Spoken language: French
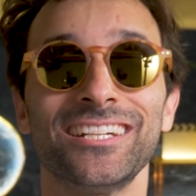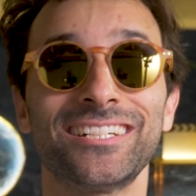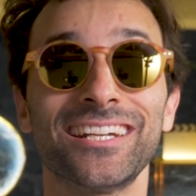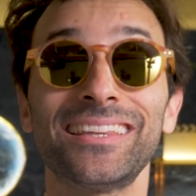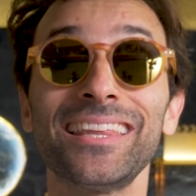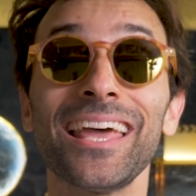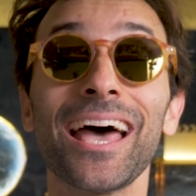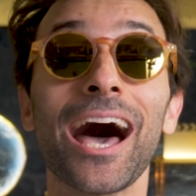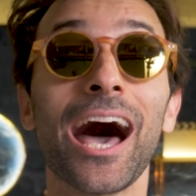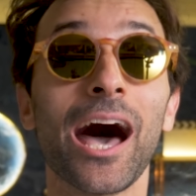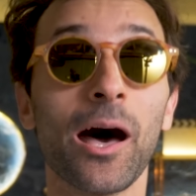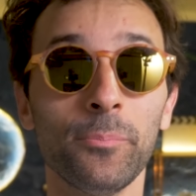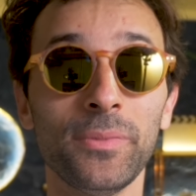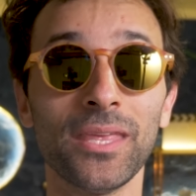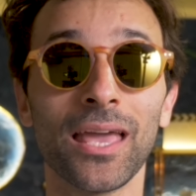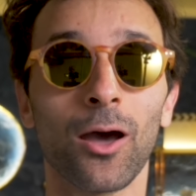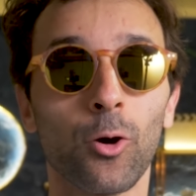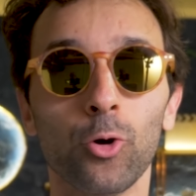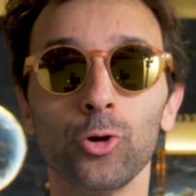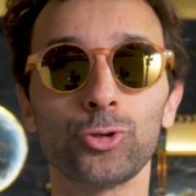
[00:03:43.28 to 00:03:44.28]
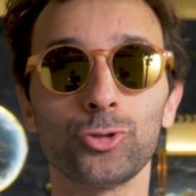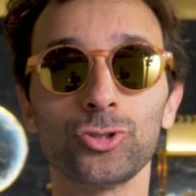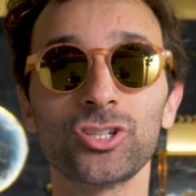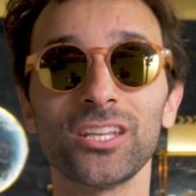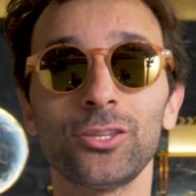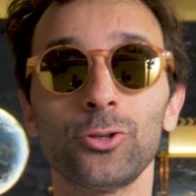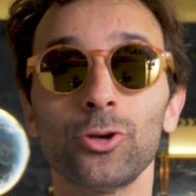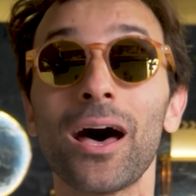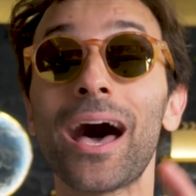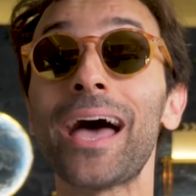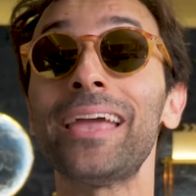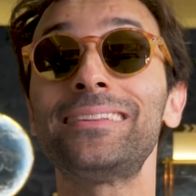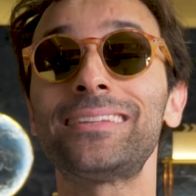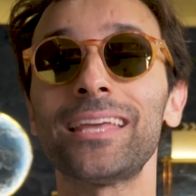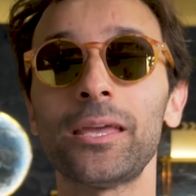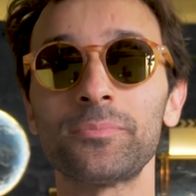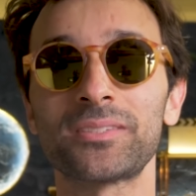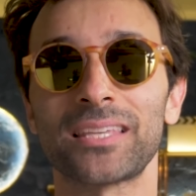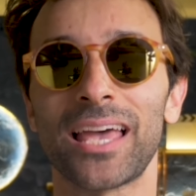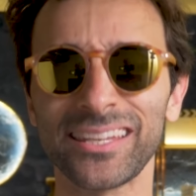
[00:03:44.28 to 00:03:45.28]
j'étais à Amiens, au QG de
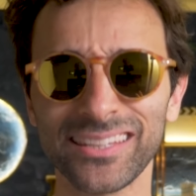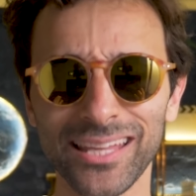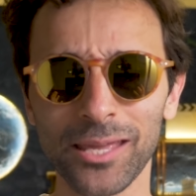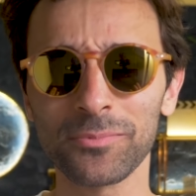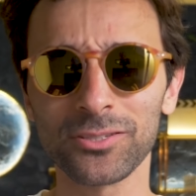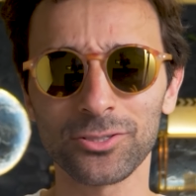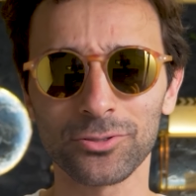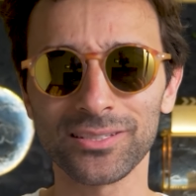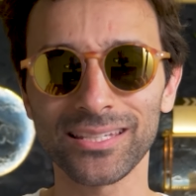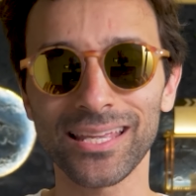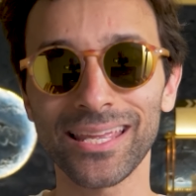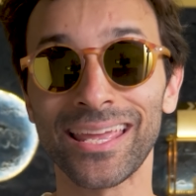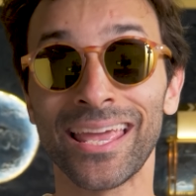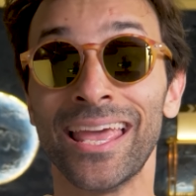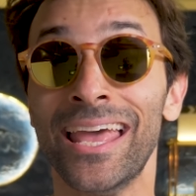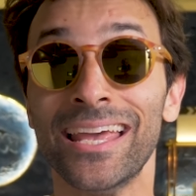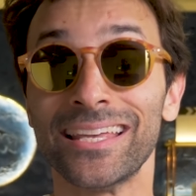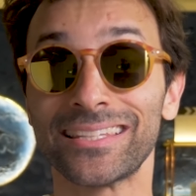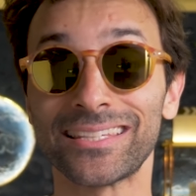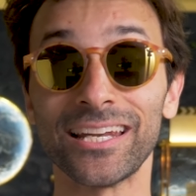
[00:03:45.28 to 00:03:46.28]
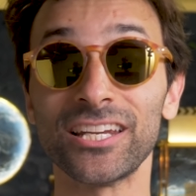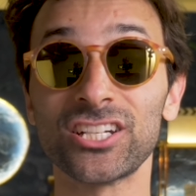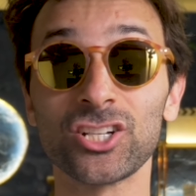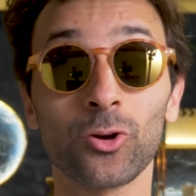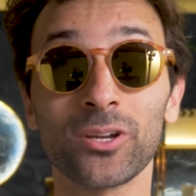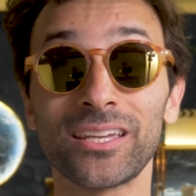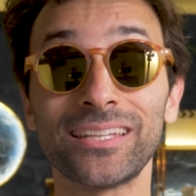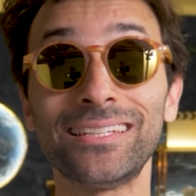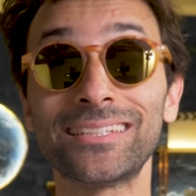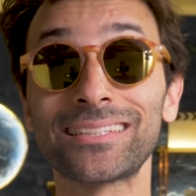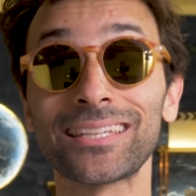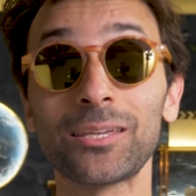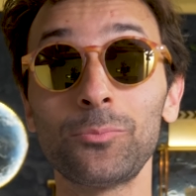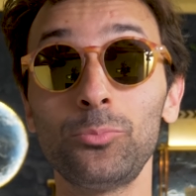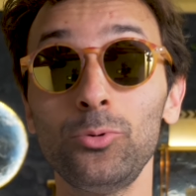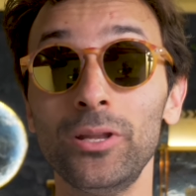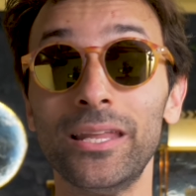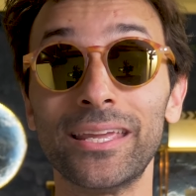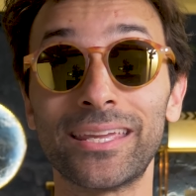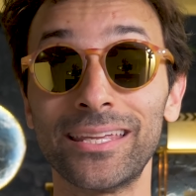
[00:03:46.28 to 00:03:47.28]
Items. Items, tu sais, c'est les gens qui
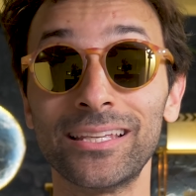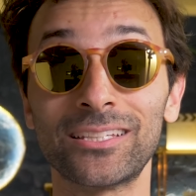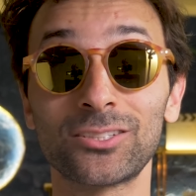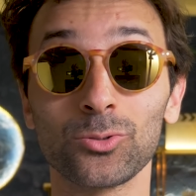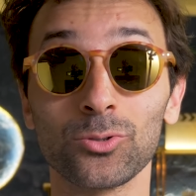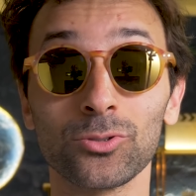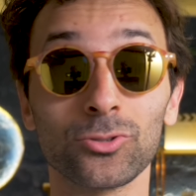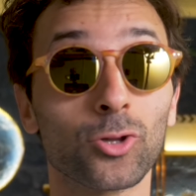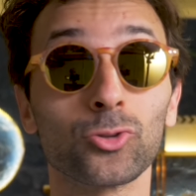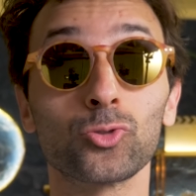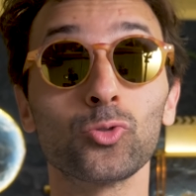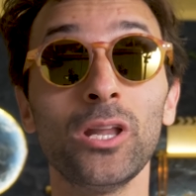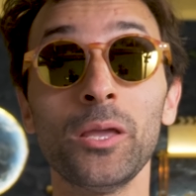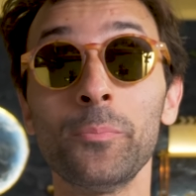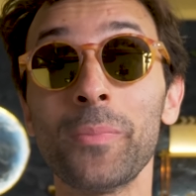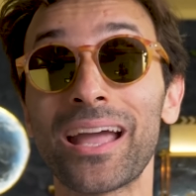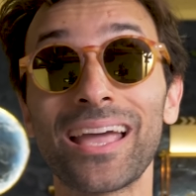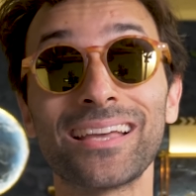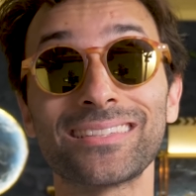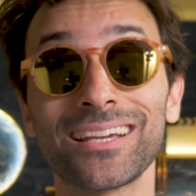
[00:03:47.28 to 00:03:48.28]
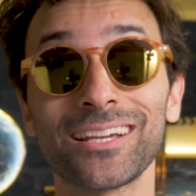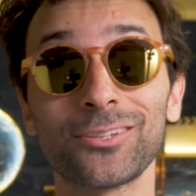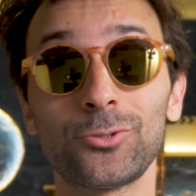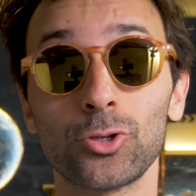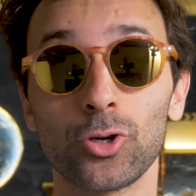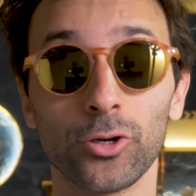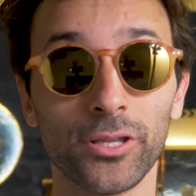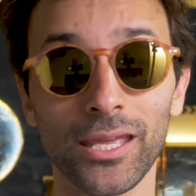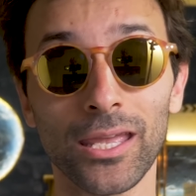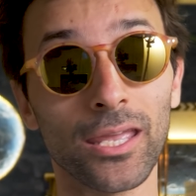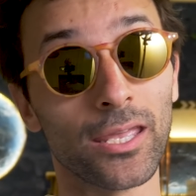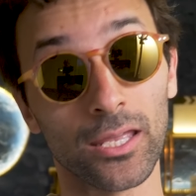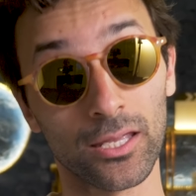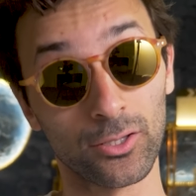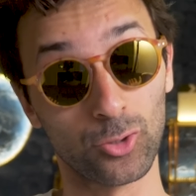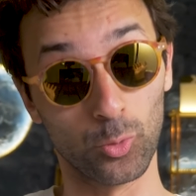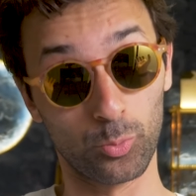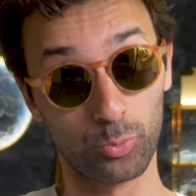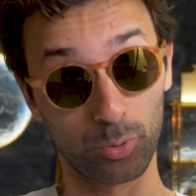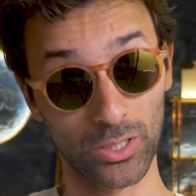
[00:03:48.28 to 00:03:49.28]
distribuent les Kingsong dans tous les magasins que tu connais,
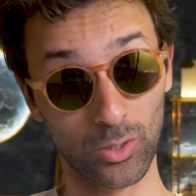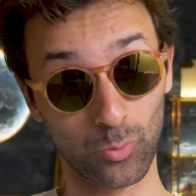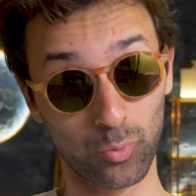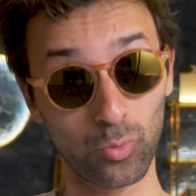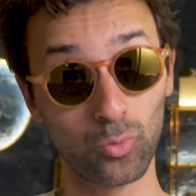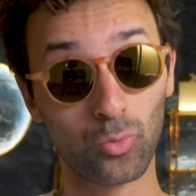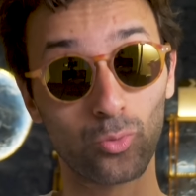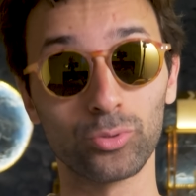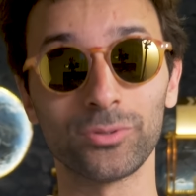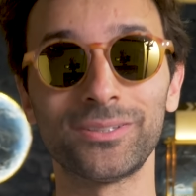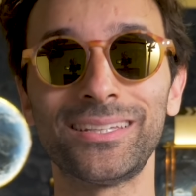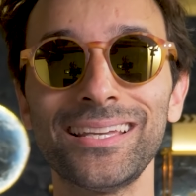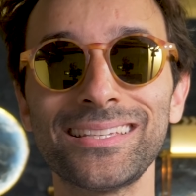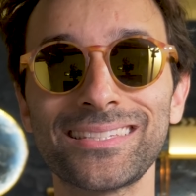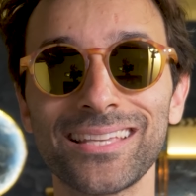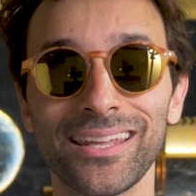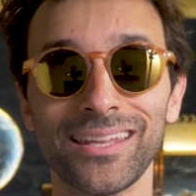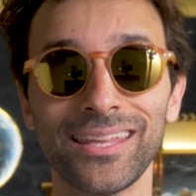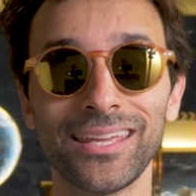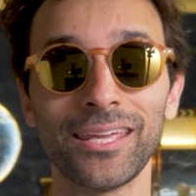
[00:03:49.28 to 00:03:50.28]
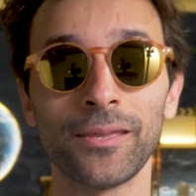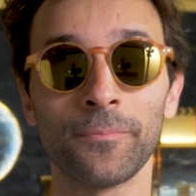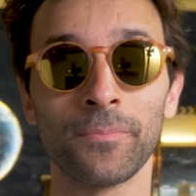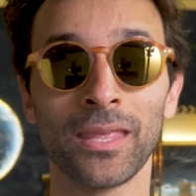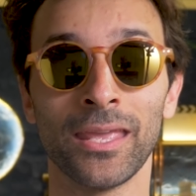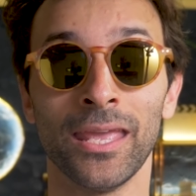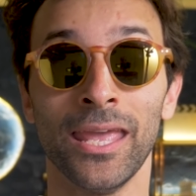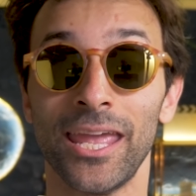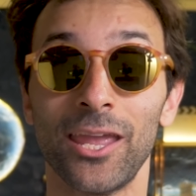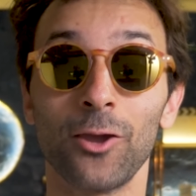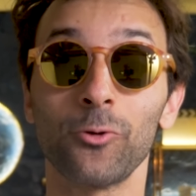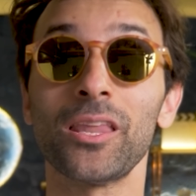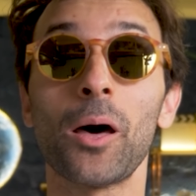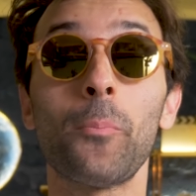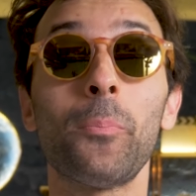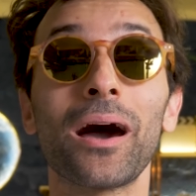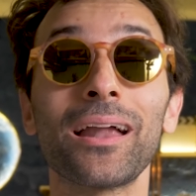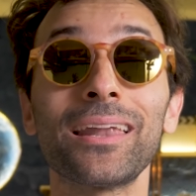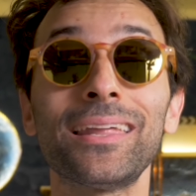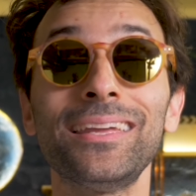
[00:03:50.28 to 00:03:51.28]
et depuis des années. Et on a
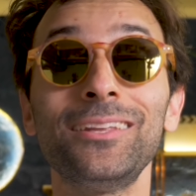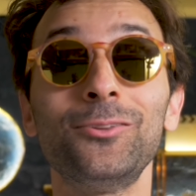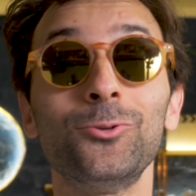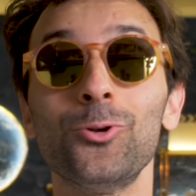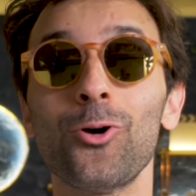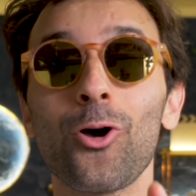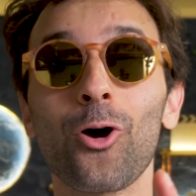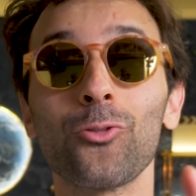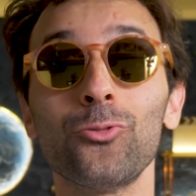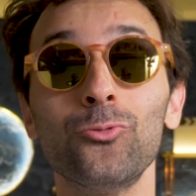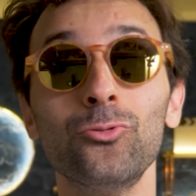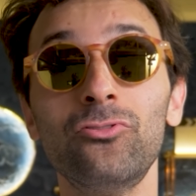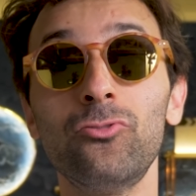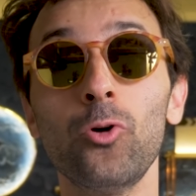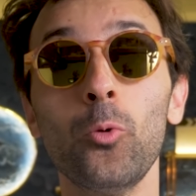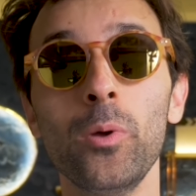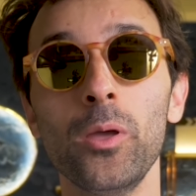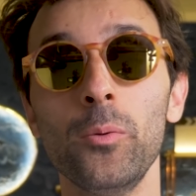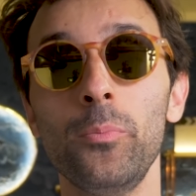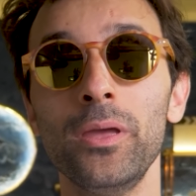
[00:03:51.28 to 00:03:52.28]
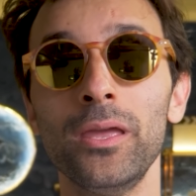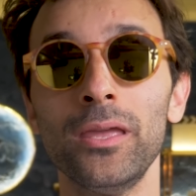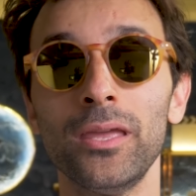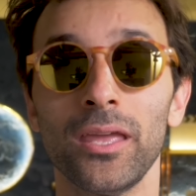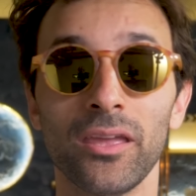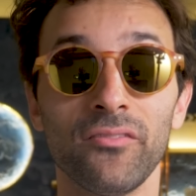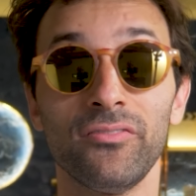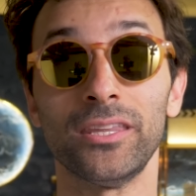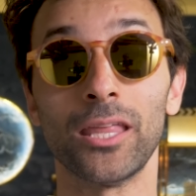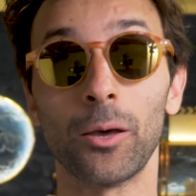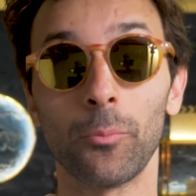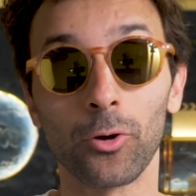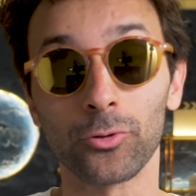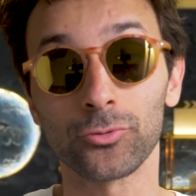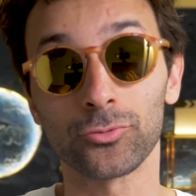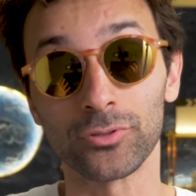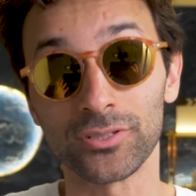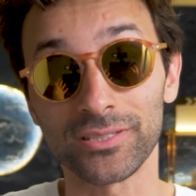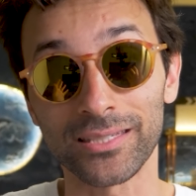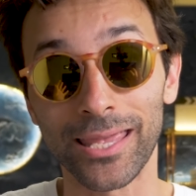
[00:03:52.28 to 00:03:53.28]
parlé de leur nouveau bébé, évidemment,
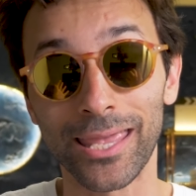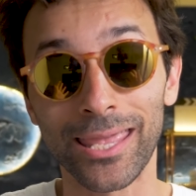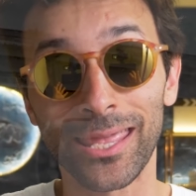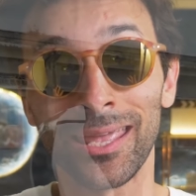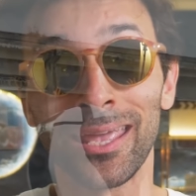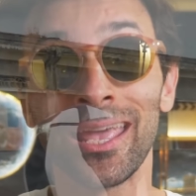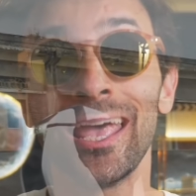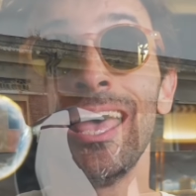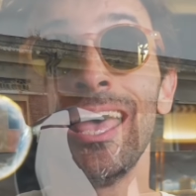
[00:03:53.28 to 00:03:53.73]
tu le sais,